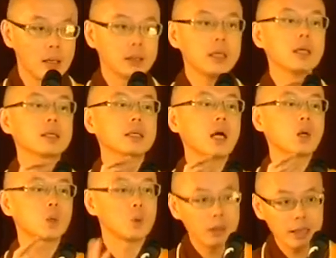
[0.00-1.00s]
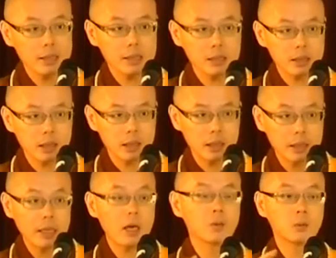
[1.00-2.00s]
第二个要鼓励自己，
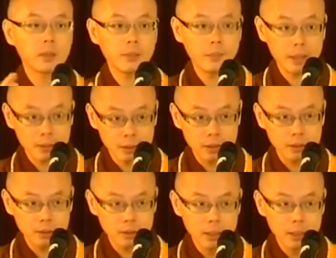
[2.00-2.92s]
也要鼓励别人。